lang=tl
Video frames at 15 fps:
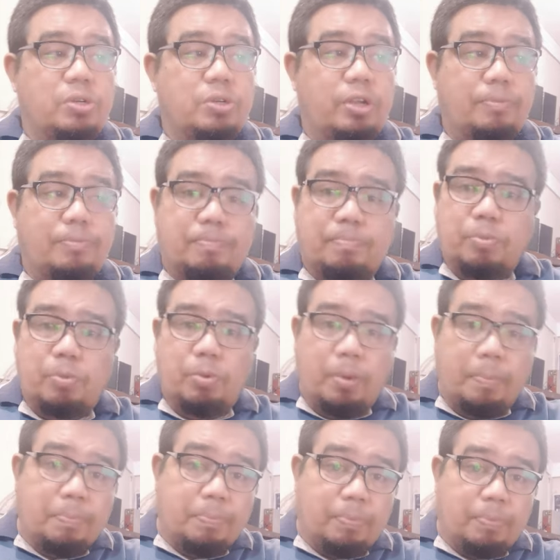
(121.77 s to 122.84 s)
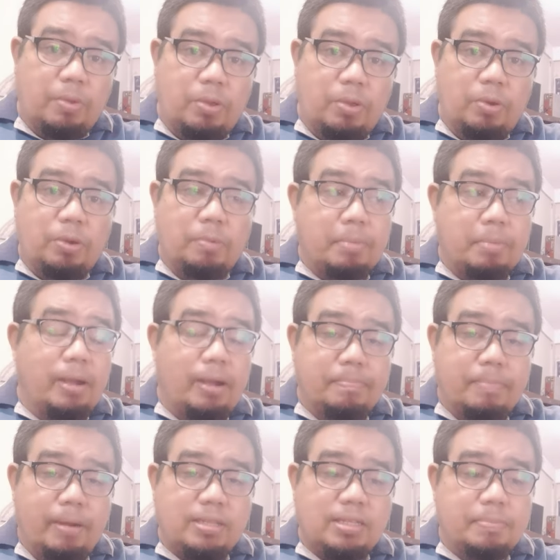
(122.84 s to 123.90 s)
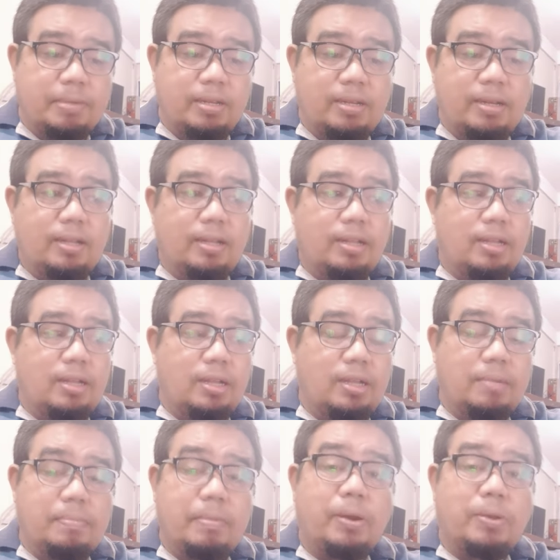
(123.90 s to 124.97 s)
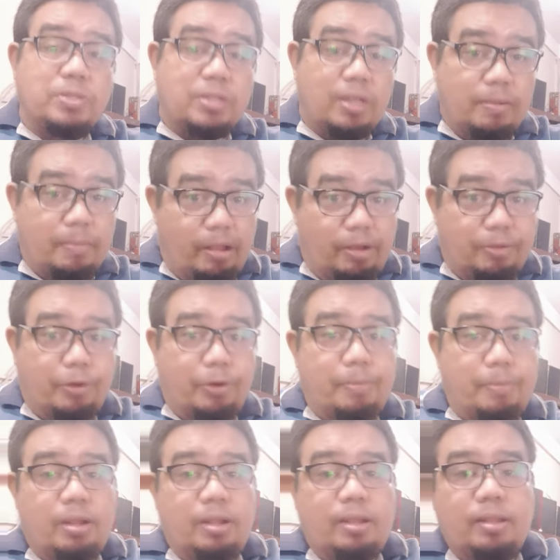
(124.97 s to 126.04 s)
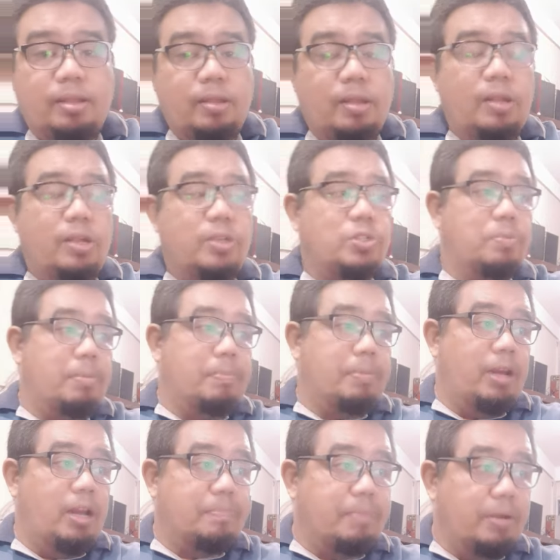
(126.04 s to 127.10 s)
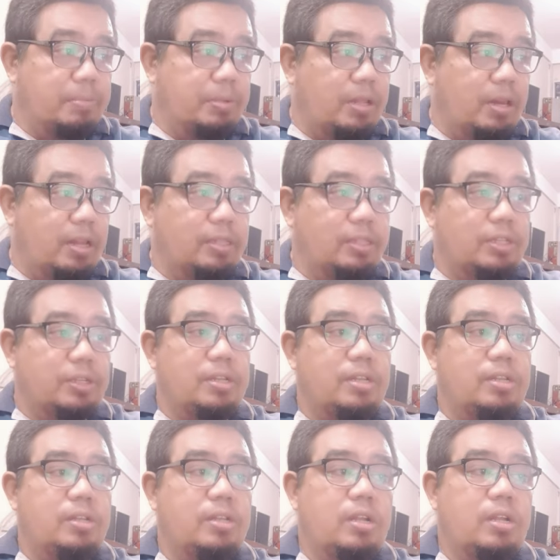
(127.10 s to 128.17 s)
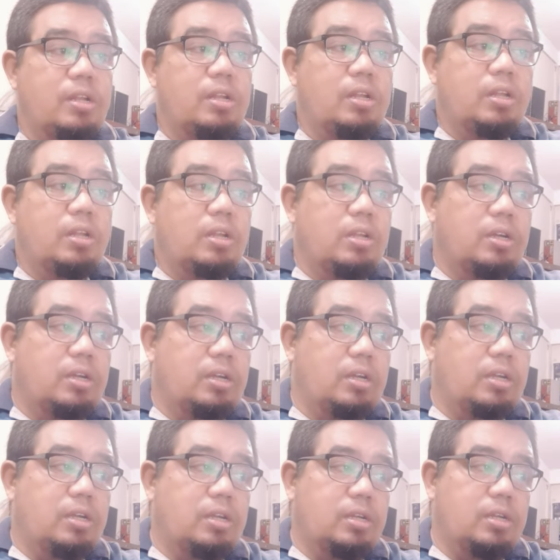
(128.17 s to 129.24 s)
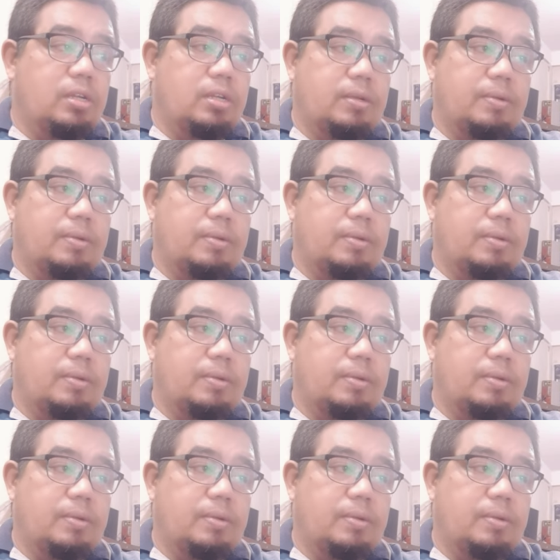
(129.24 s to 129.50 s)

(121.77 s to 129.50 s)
if, if yung may mga banks naman na meron silang mga form na so pipilapan mo na lang doon. Uh, ah,